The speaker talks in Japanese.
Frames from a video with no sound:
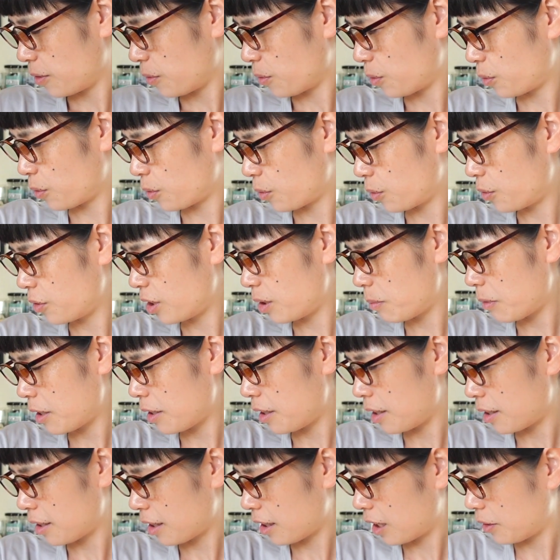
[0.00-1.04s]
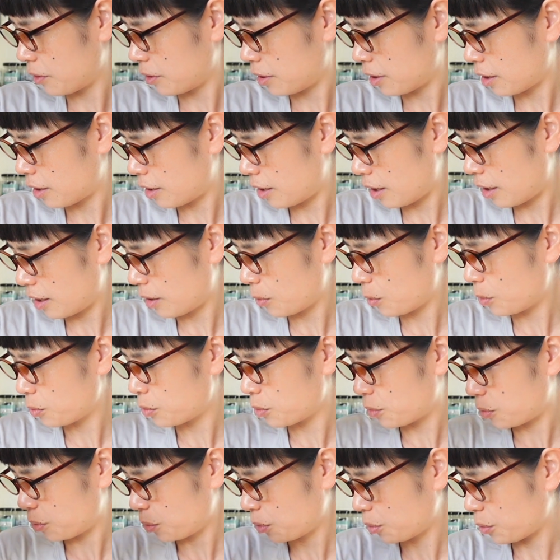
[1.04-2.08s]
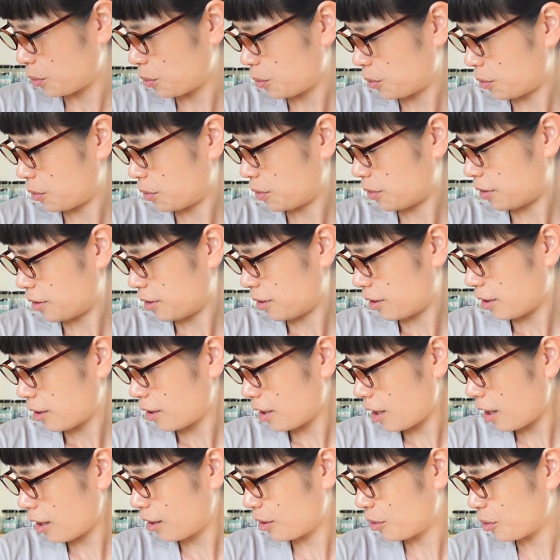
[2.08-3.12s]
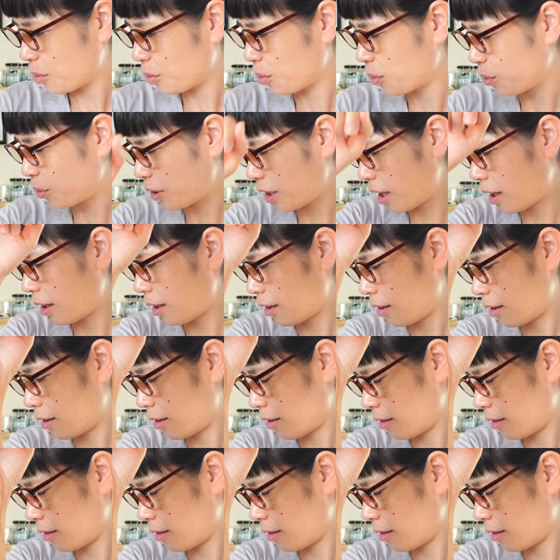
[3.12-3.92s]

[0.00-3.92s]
この縫い目に合わせて折ると結構ね